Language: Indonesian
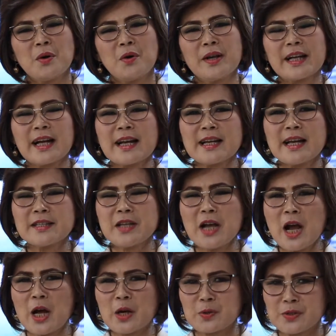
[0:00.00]
Oleh
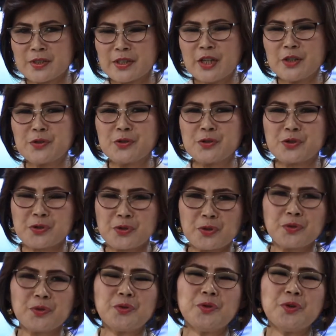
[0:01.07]
karenanya, harusnya
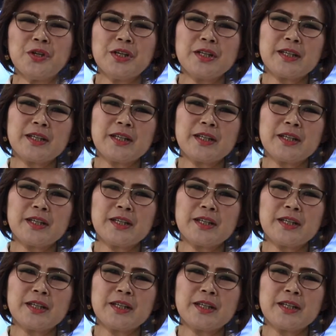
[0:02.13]
justru